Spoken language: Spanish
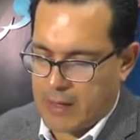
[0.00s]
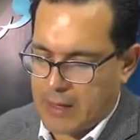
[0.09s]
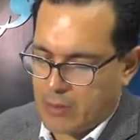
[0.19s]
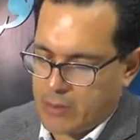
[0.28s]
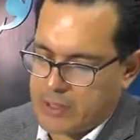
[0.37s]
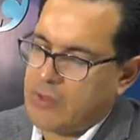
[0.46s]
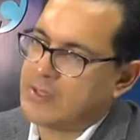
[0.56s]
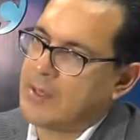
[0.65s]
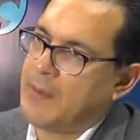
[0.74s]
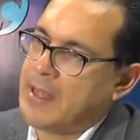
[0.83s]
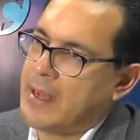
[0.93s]
ha conocido
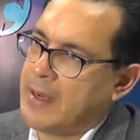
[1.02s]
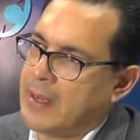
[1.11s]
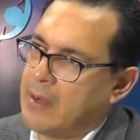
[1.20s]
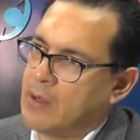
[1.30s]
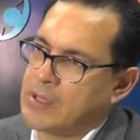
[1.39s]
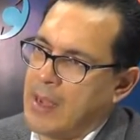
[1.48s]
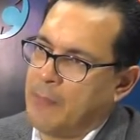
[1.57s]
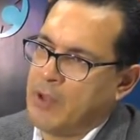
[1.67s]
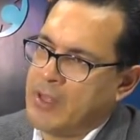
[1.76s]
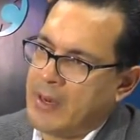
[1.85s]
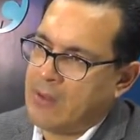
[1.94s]
esta mañana que los
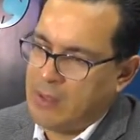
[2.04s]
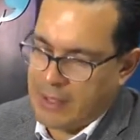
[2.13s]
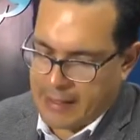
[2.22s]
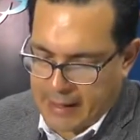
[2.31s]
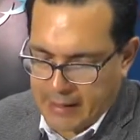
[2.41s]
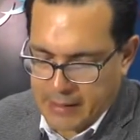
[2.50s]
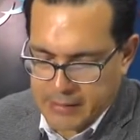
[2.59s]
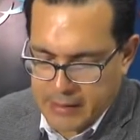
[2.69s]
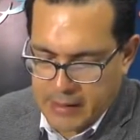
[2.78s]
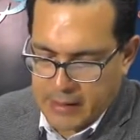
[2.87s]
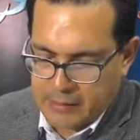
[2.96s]
apoderados legales
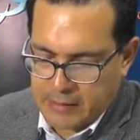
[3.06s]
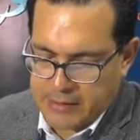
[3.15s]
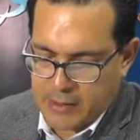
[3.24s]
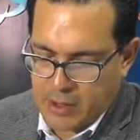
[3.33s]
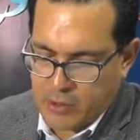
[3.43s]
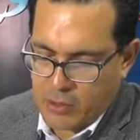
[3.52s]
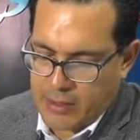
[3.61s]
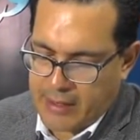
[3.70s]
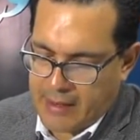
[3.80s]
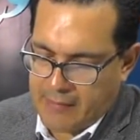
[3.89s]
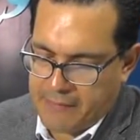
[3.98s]
del señor Chucri
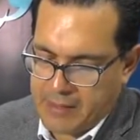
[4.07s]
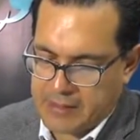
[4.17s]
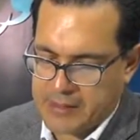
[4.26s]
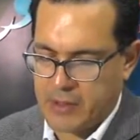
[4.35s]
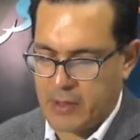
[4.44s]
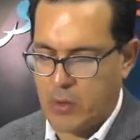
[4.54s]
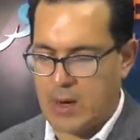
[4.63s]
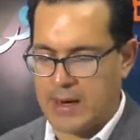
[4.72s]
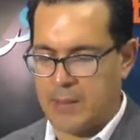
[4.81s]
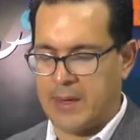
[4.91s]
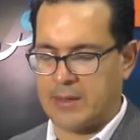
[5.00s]
Cafi, del señor Juan
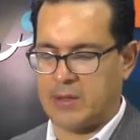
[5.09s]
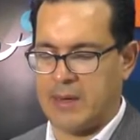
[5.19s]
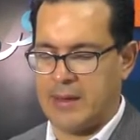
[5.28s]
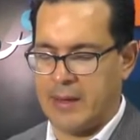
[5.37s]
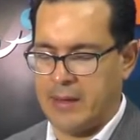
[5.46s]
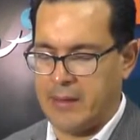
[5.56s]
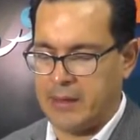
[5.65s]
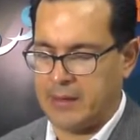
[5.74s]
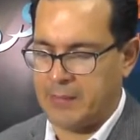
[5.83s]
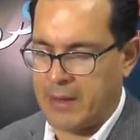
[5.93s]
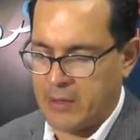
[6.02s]
Alberto Madrid,
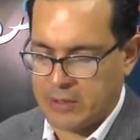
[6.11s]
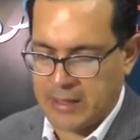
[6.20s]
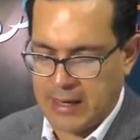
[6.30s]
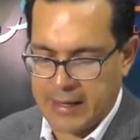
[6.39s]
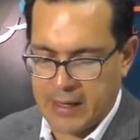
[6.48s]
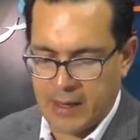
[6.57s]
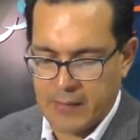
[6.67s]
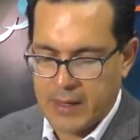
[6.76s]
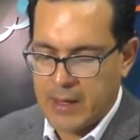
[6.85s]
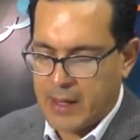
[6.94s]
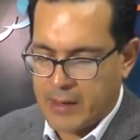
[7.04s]
de Mario Zelaya,
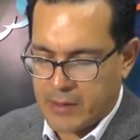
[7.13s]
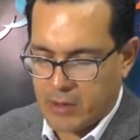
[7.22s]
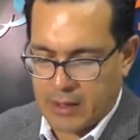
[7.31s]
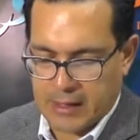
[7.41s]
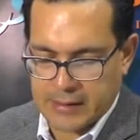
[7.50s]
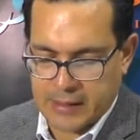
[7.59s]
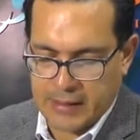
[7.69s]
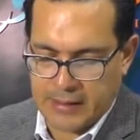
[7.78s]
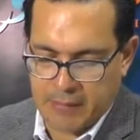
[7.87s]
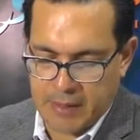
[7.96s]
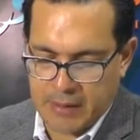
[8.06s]
Rojas y
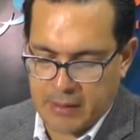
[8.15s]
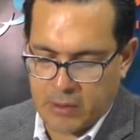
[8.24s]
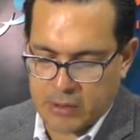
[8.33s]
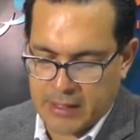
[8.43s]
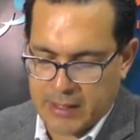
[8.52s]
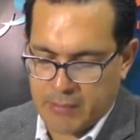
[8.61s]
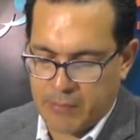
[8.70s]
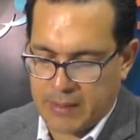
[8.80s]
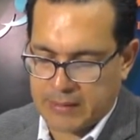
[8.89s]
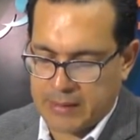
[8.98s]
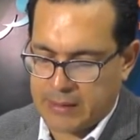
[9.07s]
también de José Ramón
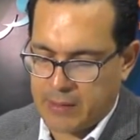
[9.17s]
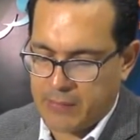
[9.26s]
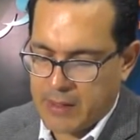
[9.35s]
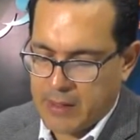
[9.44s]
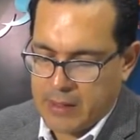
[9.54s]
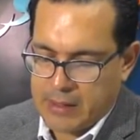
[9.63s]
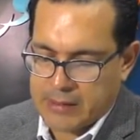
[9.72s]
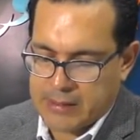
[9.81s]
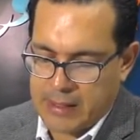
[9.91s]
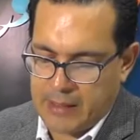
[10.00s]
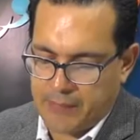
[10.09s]
Bertetti,
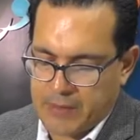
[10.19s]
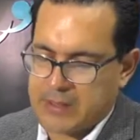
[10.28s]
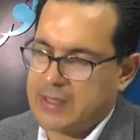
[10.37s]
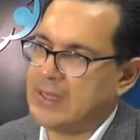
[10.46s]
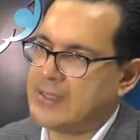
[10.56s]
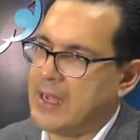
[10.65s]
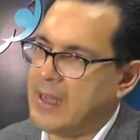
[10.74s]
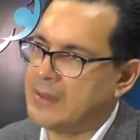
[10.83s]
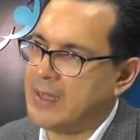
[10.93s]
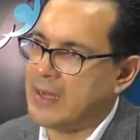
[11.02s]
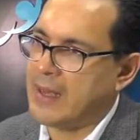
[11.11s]
se, se les ha
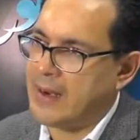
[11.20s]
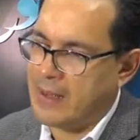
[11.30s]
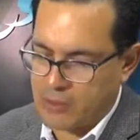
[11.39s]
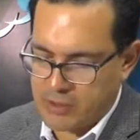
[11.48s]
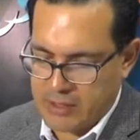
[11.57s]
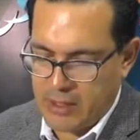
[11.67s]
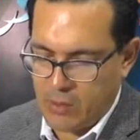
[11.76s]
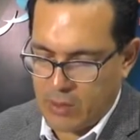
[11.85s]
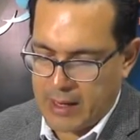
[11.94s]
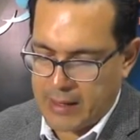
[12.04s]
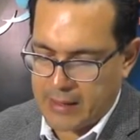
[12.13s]
declarado sin
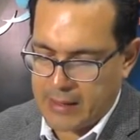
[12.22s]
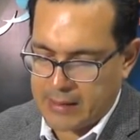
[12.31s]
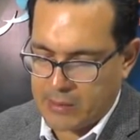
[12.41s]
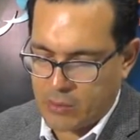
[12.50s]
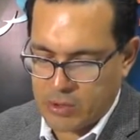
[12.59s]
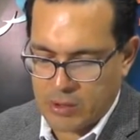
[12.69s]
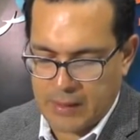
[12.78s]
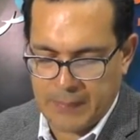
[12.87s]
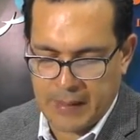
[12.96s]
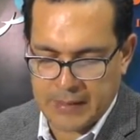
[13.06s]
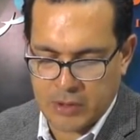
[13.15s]
lugar el recurso de
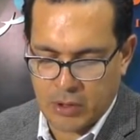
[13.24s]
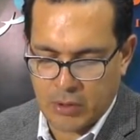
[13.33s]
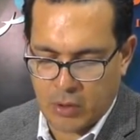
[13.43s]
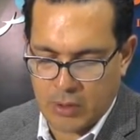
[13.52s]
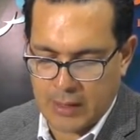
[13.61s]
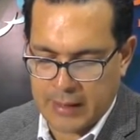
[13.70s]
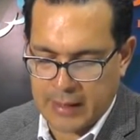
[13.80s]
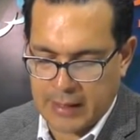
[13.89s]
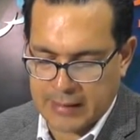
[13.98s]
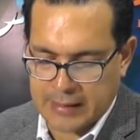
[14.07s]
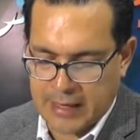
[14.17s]
apelación con el
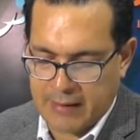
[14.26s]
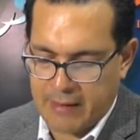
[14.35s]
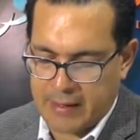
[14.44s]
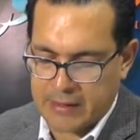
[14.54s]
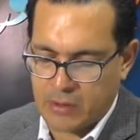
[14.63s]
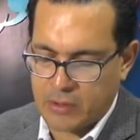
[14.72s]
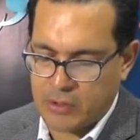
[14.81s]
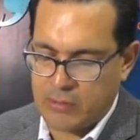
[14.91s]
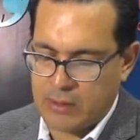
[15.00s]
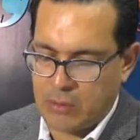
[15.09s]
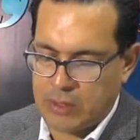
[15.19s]
que atacaban la
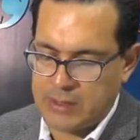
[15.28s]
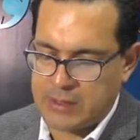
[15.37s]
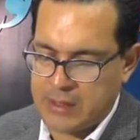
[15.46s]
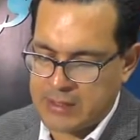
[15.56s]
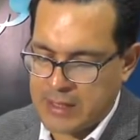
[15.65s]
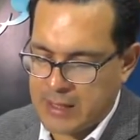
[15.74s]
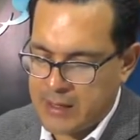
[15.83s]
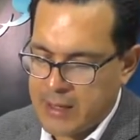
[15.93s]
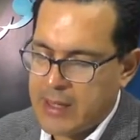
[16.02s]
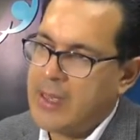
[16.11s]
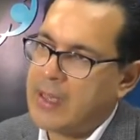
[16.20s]
resolución de audiencia inicial
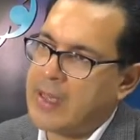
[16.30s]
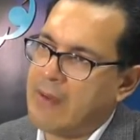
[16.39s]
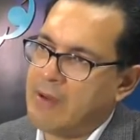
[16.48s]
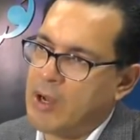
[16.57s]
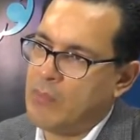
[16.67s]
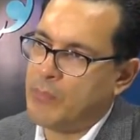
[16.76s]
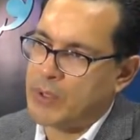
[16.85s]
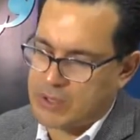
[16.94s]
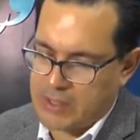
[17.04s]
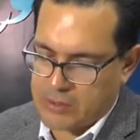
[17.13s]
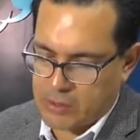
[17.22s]
que abrió un
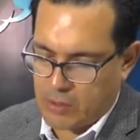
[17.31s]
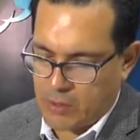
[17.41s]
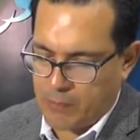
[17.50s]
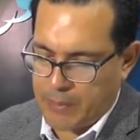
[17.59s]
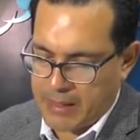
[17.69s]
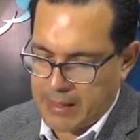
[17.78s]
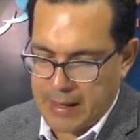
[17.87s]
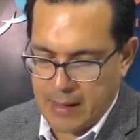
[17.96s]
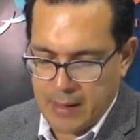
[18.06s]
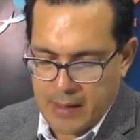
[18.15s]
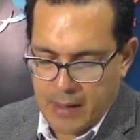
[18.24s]
proceso
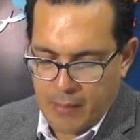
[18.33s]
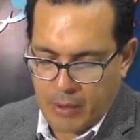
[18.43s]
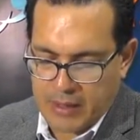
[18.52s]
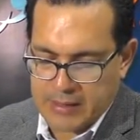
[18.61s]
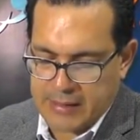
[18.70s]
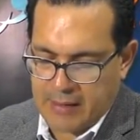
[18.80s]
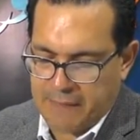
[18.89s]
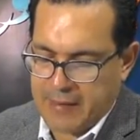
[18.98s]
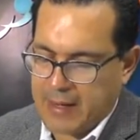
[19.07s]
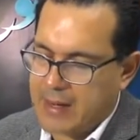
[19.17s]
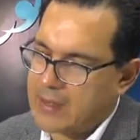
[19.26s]
penal por estafa
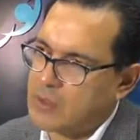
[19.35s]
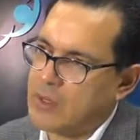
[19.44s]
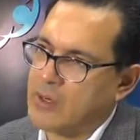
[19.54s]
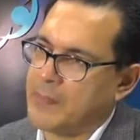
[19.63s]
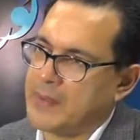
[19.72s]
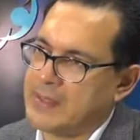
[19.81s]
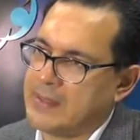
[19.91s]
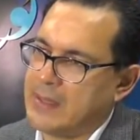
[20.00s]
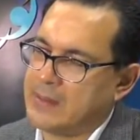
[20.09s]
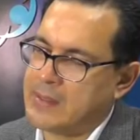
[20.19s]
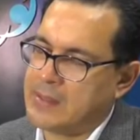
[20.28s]
en el caso de los
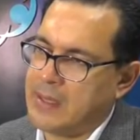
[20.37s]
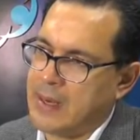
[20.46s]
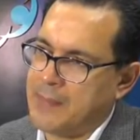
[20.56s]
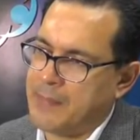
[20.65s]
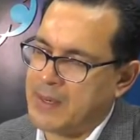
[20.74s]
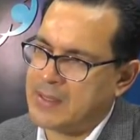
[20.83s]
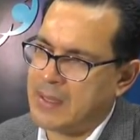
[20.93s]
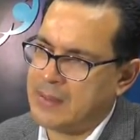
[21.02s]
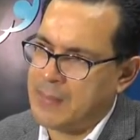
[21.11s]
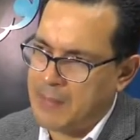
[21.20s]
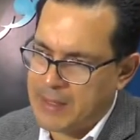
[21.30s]
representantes de la empresa
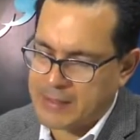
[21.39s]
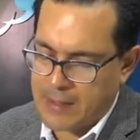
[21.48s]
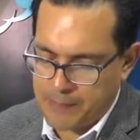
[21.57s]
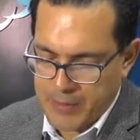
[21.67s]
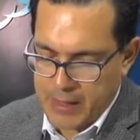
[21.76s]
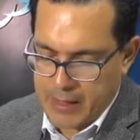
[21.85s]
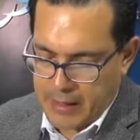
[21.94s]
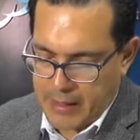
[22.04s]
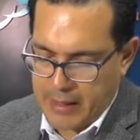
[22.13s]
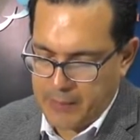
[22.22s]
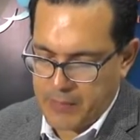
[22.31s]
Dimesa
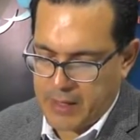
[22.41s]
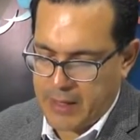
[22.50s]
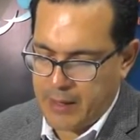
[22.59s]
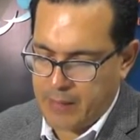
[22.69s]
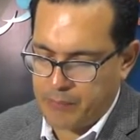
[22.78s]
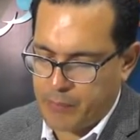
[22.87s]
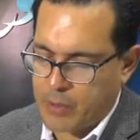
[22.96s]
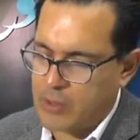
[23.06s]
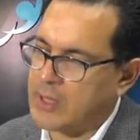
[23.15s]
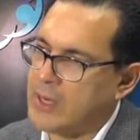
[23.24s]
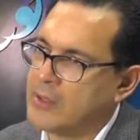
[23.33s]
y eh, por
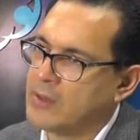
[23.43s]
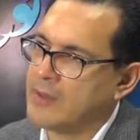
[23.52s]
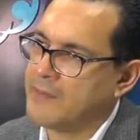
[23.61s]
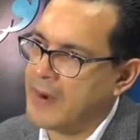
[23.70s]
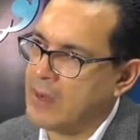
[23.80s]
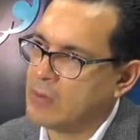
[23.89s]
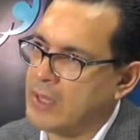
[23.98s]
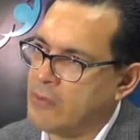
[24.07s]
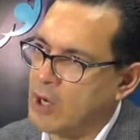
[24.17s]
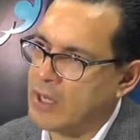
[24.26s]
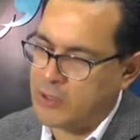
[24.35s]
los delitos de fraude y
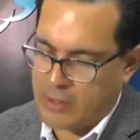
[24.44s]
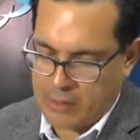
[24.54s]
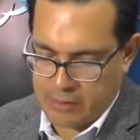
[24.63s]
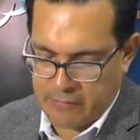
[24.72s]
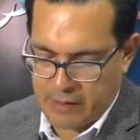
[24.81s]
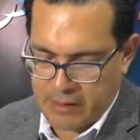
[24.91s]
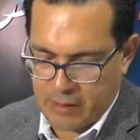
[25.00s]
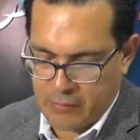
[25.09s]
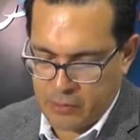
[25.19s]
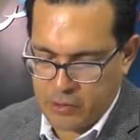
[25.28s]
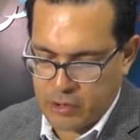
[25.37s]
violación a los deberes de
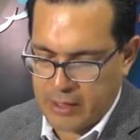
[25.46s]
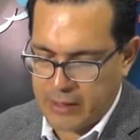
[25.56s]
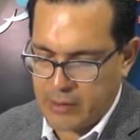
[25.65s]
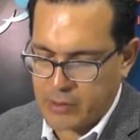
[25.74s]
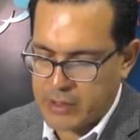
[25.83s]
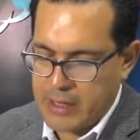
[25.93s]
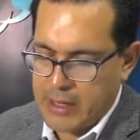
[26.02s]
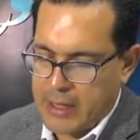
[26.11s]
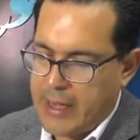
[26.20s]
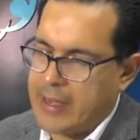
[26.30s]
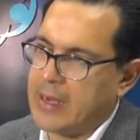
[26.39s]
los funcionarios
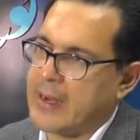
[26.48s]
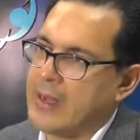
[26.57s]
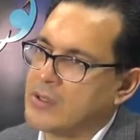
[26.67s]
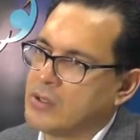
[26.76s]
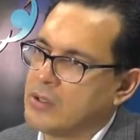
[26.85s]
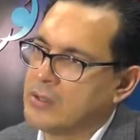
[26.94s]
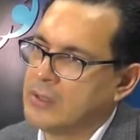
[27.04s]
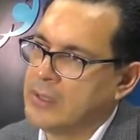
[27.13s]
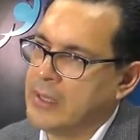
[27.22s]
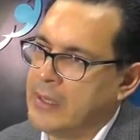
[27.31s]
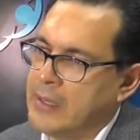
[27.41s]
en el caso
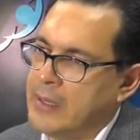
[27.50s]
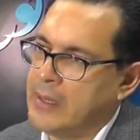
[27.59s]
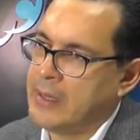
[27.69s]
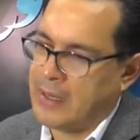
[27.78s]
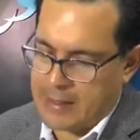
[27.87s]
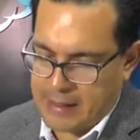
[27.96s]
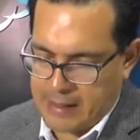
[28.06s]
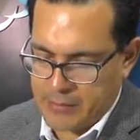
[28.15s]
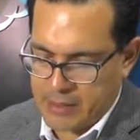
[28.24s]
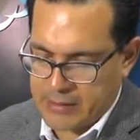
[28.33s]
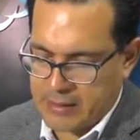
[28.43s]
de la
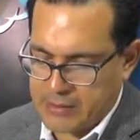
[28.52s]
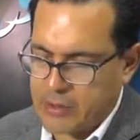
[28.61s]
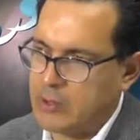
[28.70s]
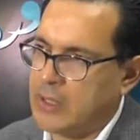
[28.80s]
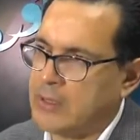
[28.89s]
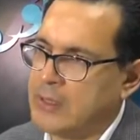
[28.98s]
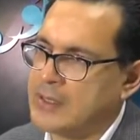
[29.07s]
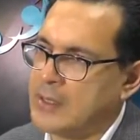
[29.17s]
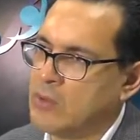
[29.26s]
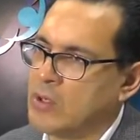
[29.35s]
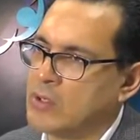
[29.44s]
Administración del
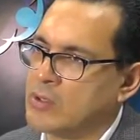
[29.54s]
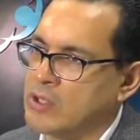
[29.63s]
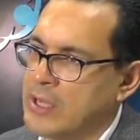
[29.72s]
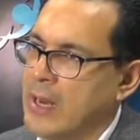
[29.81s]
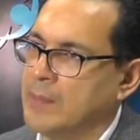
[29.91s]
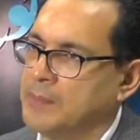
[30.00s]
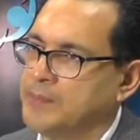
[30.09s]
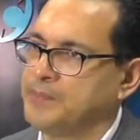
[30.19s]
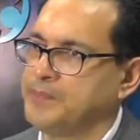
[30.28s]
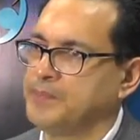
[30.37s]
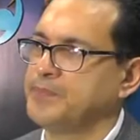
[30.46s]
Seguro Social.
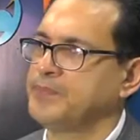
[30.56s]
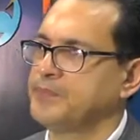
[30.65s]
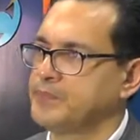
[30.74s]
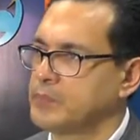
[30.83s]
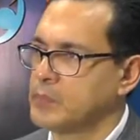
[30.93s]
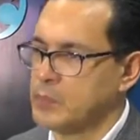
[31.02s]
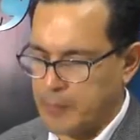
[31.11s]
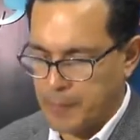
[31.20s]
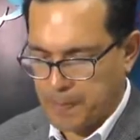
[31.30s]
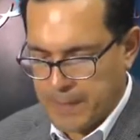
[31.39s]
¿Qué sigue a partir de ahora?